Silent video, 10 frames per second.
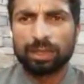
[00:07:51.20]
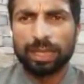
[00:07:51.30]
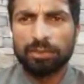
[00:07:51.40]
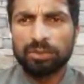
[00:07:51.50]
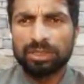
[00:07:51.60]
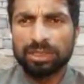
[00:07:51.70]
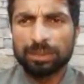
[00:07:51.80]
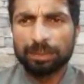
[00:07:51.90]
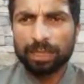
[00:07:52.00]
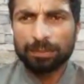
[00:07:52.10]
एजुकेशन
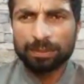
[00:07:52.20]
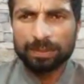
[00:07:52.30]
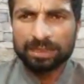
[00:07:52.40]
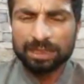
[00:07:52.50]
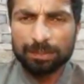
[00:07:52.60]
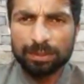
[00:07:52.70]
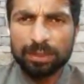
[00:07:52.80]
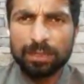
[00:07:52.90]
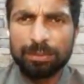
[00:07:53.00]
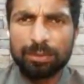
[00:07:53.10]
डिपार्टमेंट में
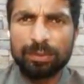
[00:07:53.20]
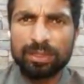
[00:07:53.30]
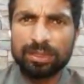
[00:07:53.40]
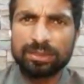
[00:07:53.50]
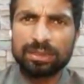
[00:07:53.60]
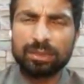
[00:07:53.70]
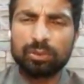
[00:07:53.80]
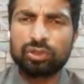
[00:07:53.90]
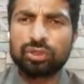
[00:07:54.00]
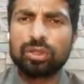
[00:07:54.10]
सीपीडब्ल्यू वर्कर्स का
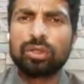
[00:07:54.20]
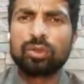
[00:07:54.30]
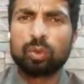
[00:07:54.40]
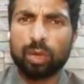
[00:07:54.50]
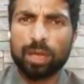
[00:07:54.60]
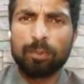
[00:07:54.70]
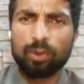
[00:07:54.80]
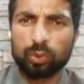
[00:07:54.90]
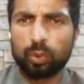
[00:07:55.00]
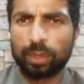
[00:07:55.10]
कुछ थोड़ा
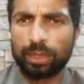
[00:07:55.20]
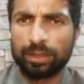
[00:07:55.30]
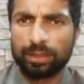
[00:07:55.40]
बहुत हुआ